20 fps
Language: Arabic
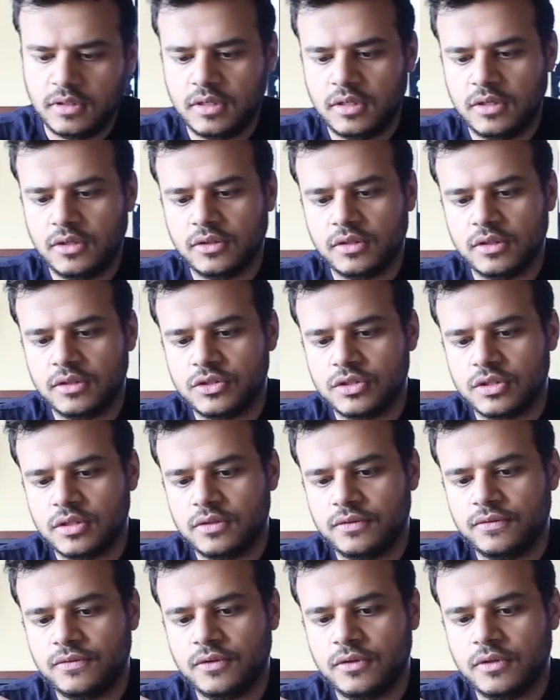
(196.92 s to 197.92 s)
انا احطها الجهه
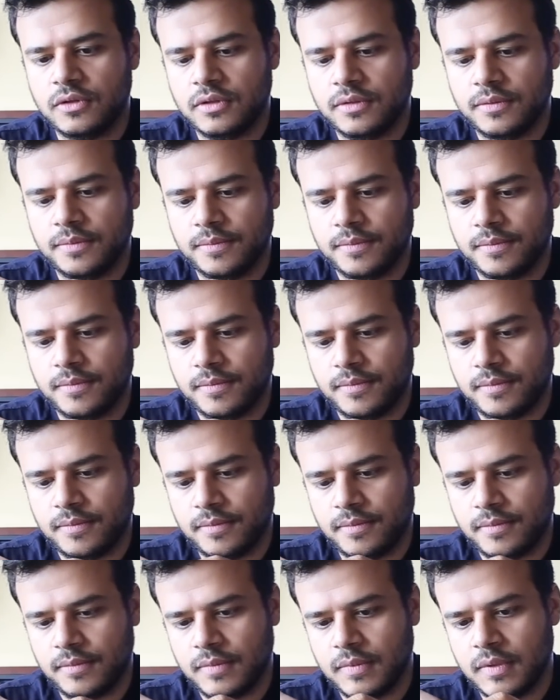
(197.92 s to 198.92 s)
اللي فوق
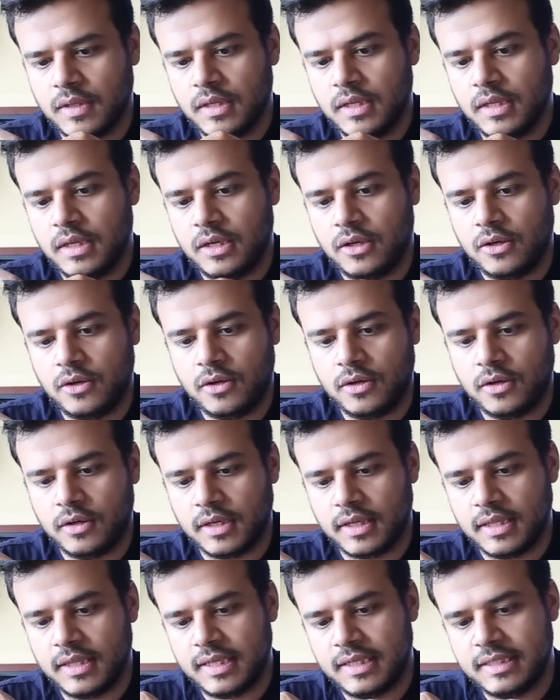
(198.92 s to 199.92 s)

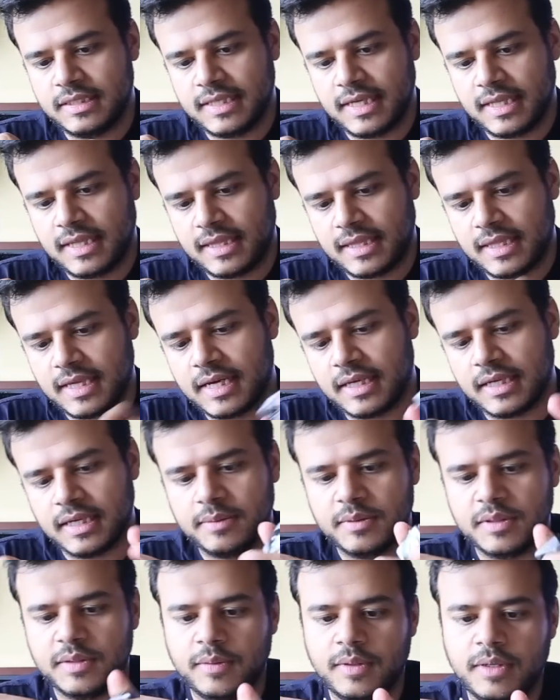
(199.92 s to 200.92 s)
اه اذا الجهه
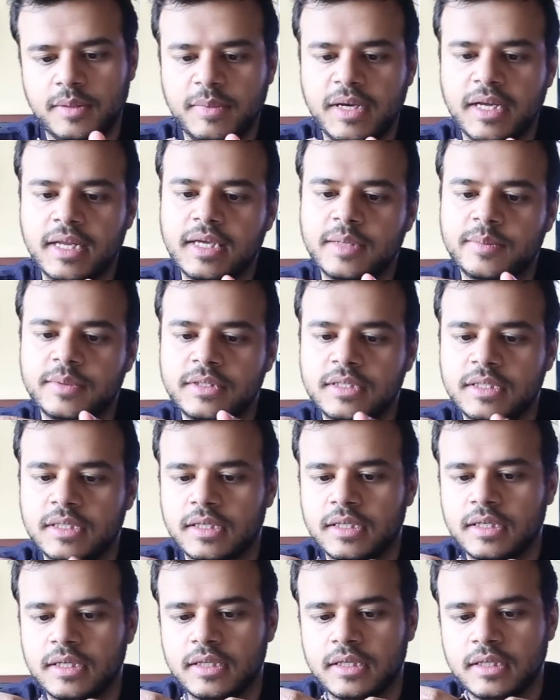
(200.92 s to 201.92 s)
الثانيه بما انها انا ما ركبت
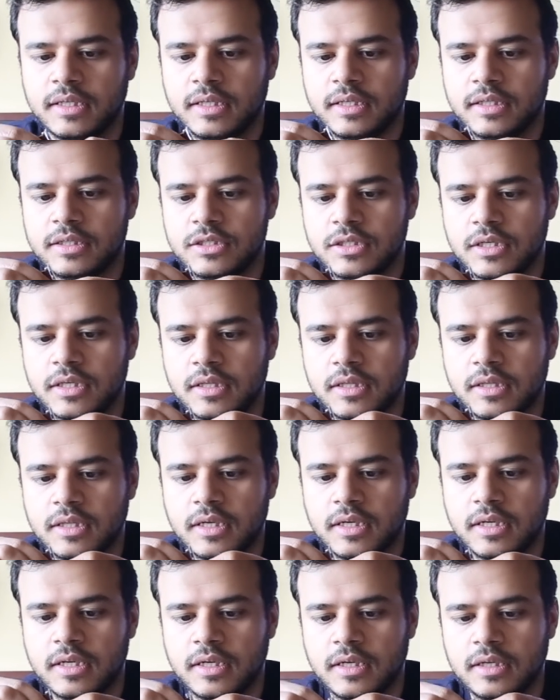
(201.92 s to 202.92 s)
هنا اذا هي الجهه
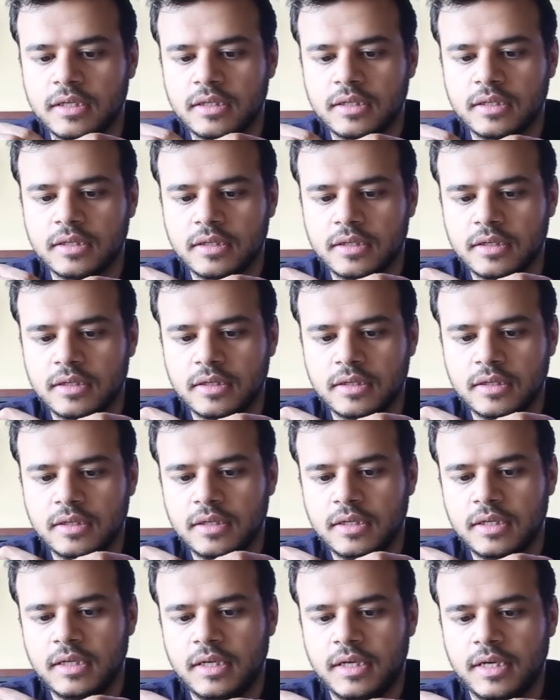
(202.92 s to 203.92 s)
الثانيه
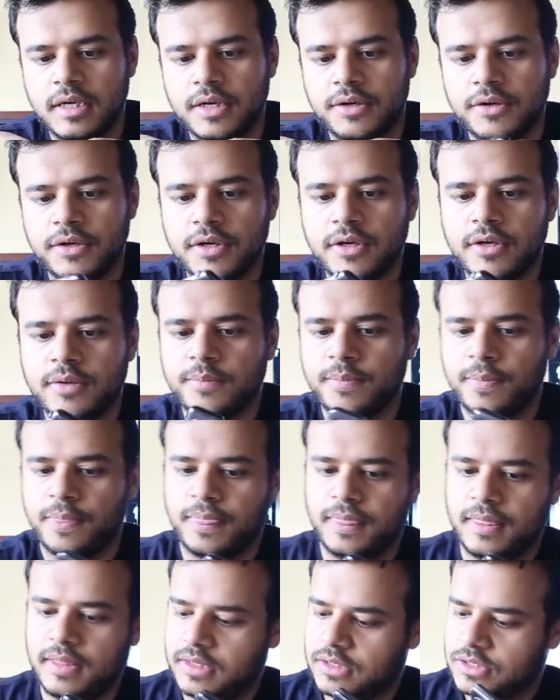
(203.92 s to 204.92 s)
here we go
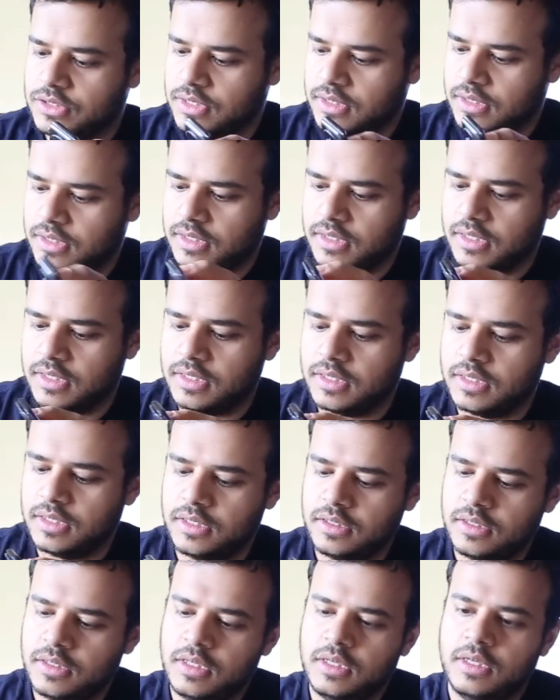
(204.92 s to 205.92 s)
الجهة
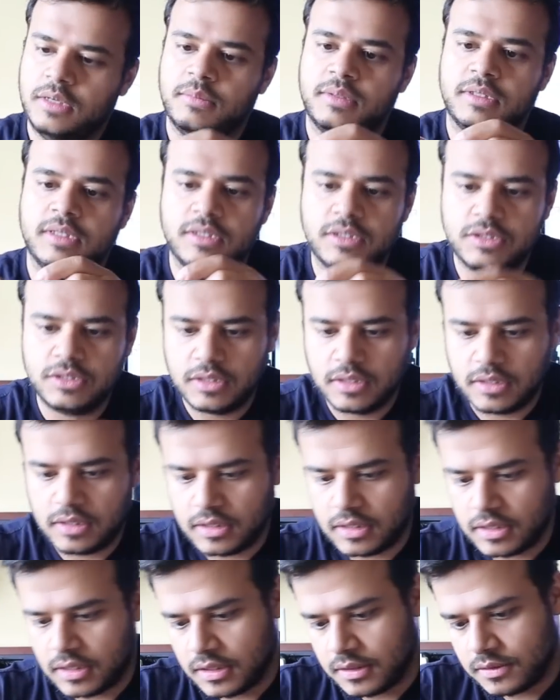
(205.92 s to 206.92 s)
الثانية بعدين الجهة
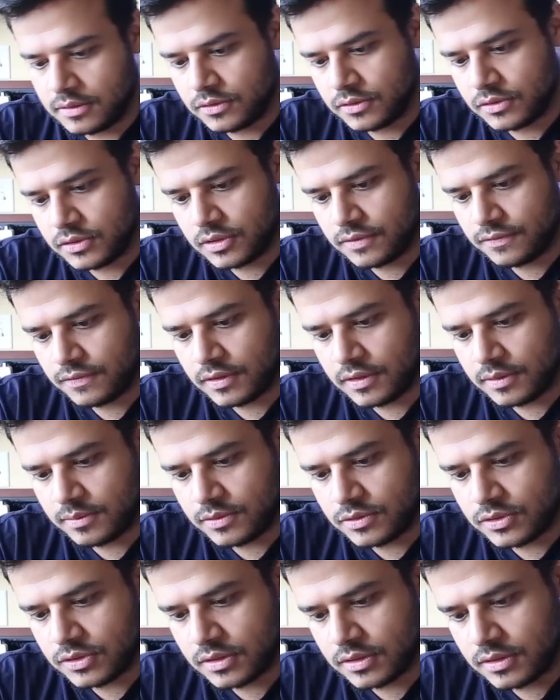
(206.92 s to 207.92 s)
الثانية هذي شايفينها من
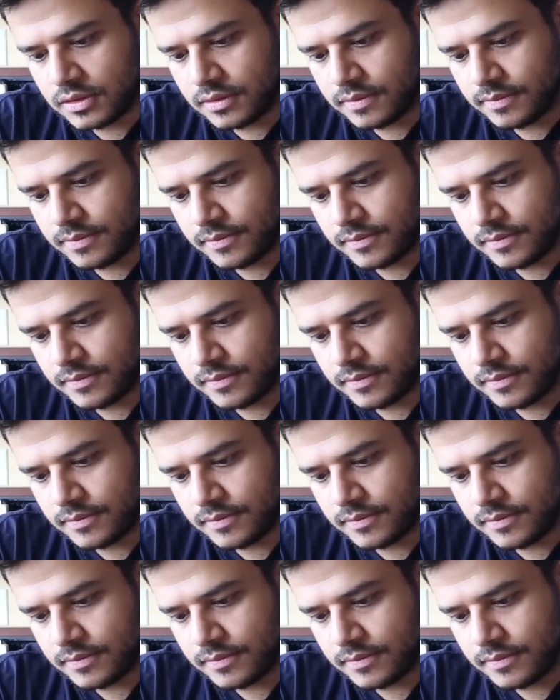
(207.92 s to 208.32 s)
الجهة ذي